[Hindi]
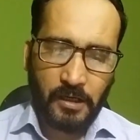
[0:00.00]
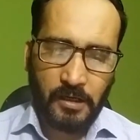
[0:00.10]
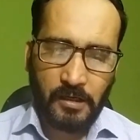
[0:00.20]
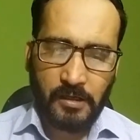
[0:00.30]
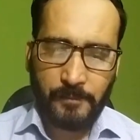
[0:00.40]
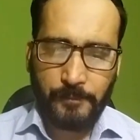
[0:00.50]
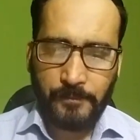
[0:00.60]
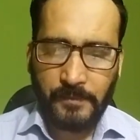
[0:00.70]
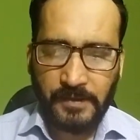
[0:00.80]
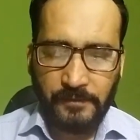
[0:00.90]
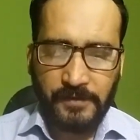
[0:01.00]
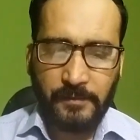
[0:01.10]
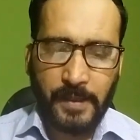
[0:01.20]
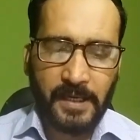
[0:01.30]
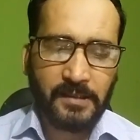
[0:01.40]
और
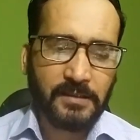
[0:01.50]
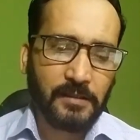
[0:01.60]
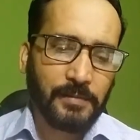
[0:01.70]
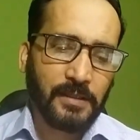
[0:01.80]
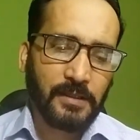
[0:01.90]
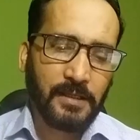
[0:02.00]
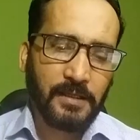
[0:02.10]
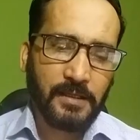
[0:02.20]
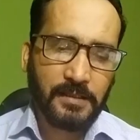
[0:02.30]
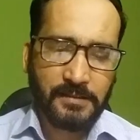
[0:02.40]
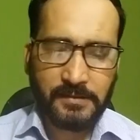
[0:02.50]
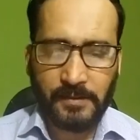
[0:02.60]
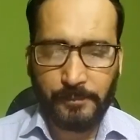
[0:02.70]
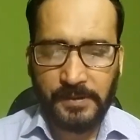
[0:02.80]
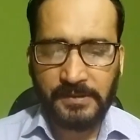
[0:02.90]
निफ्टी बैंक लगभग
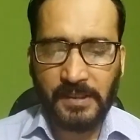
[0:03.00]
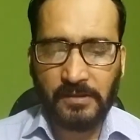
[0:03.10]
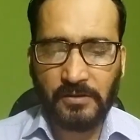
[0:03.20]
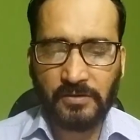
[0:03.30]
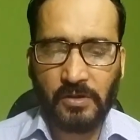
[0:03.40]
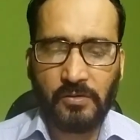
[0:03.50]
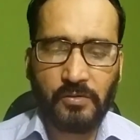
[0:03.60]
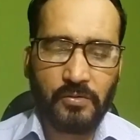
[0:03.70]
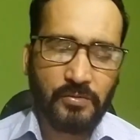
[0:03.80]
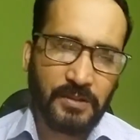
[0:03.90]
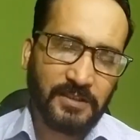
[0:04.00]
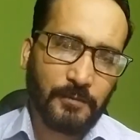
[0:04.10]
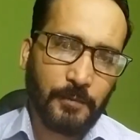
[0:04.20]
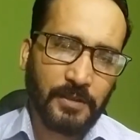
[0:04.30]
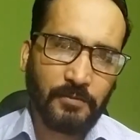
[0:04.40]
छब्बीस हज़ार नौ सौ
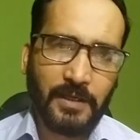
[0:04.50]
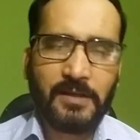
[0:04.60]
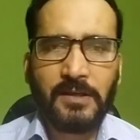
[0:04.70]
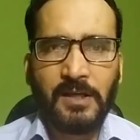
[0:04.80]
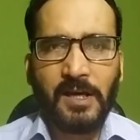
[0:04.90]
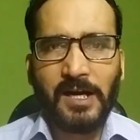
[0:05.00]
उन्नीस में बंद हुआ है